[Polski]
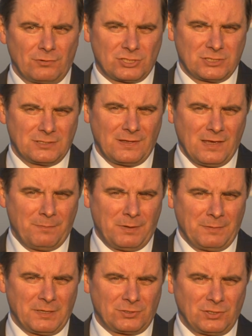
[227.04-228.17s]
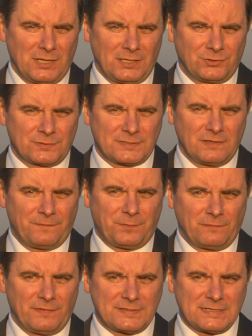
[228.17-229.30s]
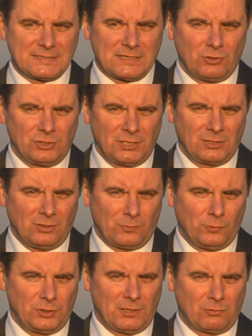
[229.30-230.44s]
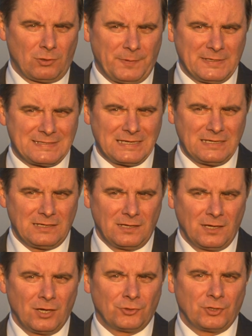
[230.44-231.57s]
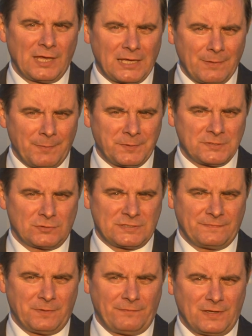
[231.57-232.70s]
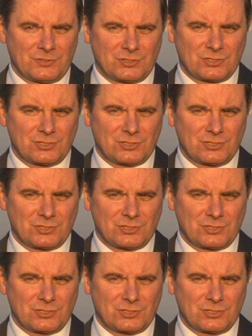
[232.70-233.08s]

jeśli premier Donald Tusk nie wprowadza zachodnich norm Unii Europejskiej, to jakie po prostu chce wprowadzić?